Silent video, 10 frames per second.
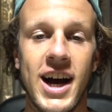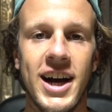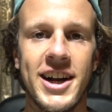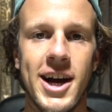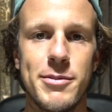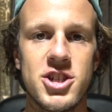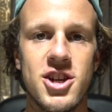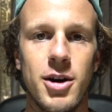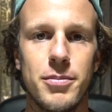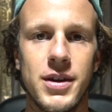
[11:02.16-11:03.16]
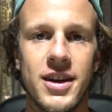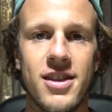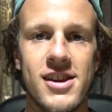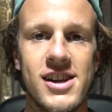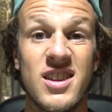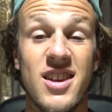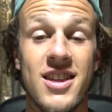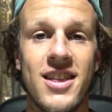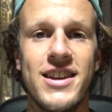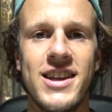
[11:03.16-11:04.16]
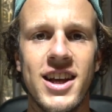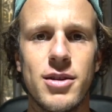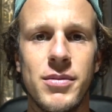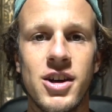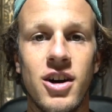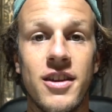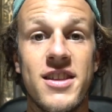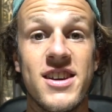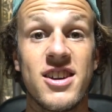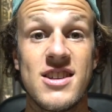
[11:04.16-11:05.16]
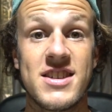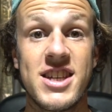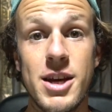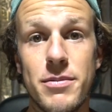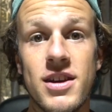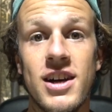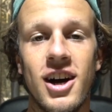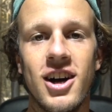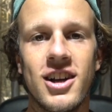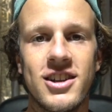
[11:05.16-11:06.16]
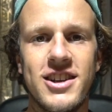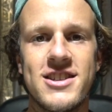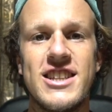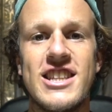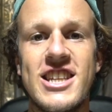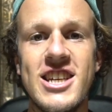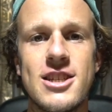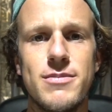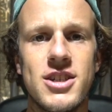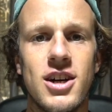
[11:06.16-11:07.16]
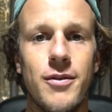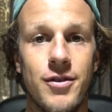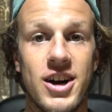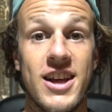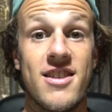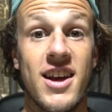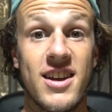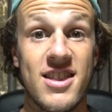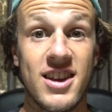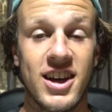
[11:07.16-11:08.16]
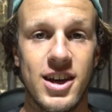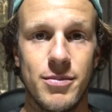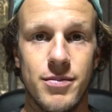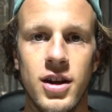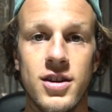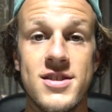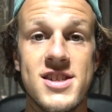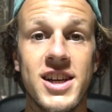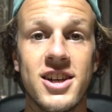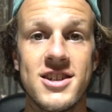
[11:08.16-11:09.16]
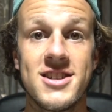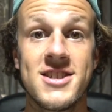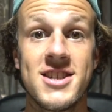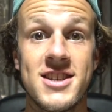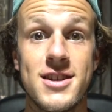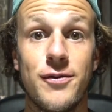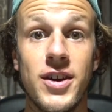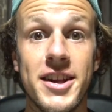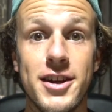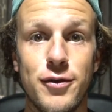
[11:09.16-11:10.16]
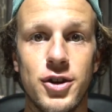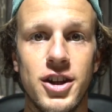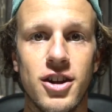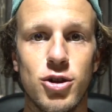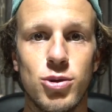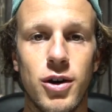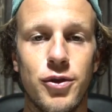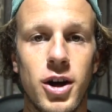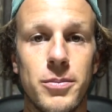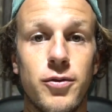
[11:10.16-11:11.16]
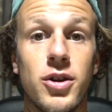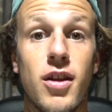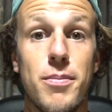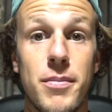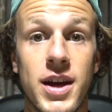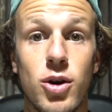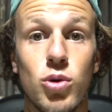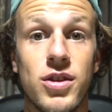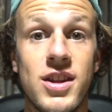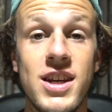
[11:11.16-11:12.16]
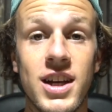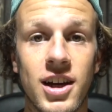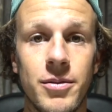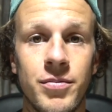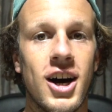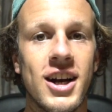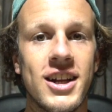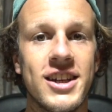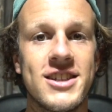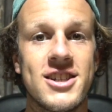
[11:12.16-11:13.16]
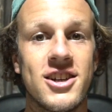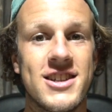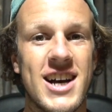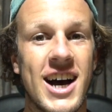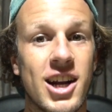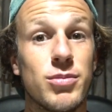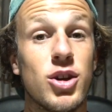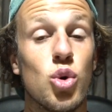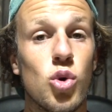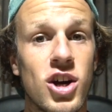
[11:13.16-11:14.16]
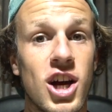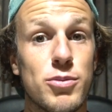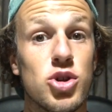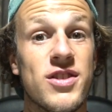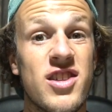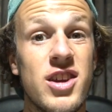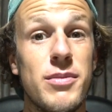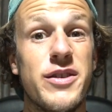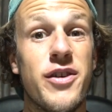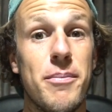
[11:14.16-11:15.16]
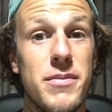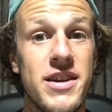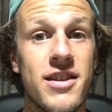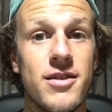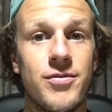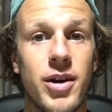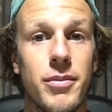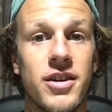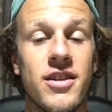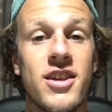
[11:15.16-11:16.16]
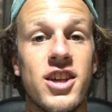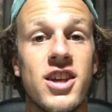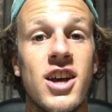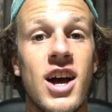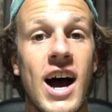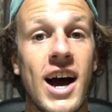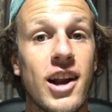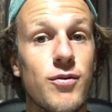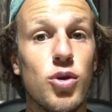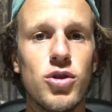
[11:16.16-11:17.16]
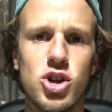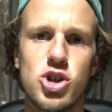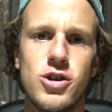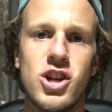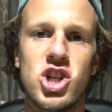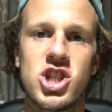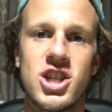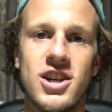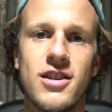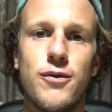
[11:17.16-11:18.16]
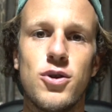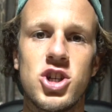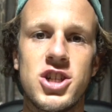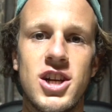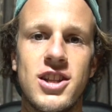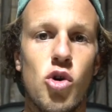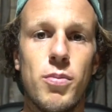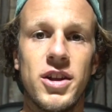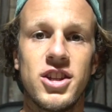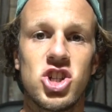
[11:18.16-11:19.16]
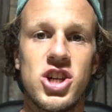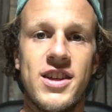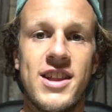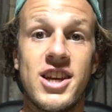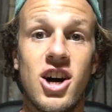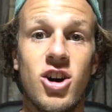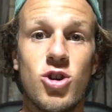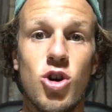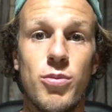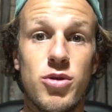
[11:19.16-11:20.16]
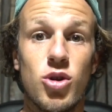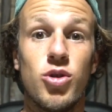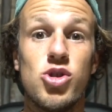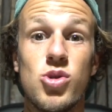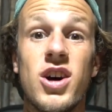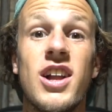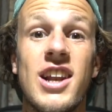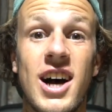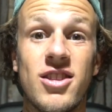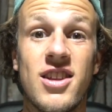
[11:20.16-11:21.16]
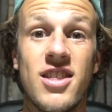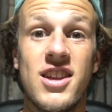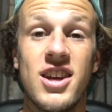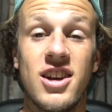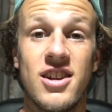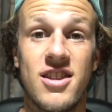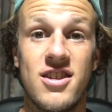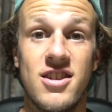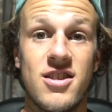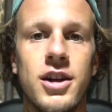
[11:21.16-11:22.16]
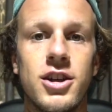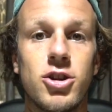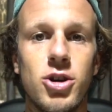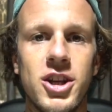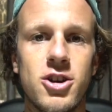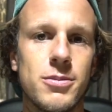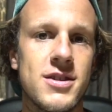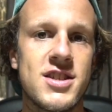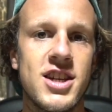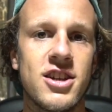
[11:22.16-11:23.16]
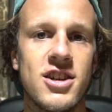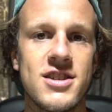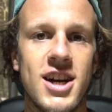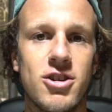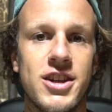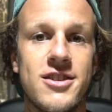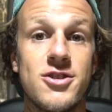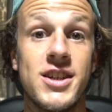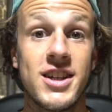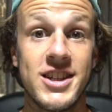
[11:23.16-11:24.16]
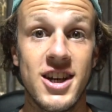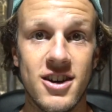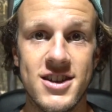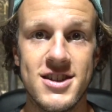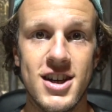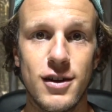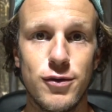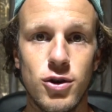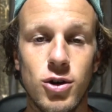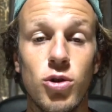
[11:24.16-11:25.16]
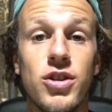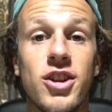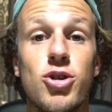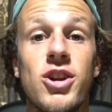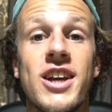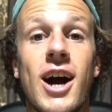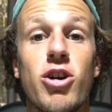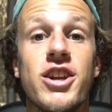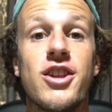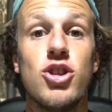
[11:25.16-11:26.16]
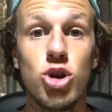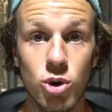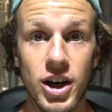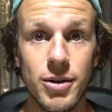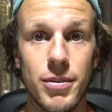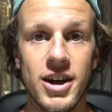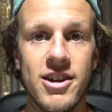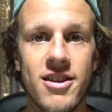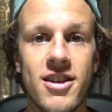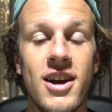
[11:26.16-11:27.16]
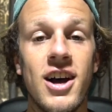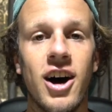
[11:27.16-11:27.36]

Die Einheimischen haben mir erzählt, dass es in jedem Jahr Seegras gibt, Allerdings in diesem Jahr war es extrem. Das Seegras ist sehr, sehr wichtig für die Natur, vor allem für das Meer und Tiere. Allerdings kann es einem den Urlaub schon ziemlich vermiesen, wenn man sich einen wunderschönen Strand vorstellt und man dann schließlich ankommt und nur lauter Seegras sieht. Natürlich kommt das Seegras auch nicht zu jeder Jahreszeit vor und natürlich auch nicht nur in Belize.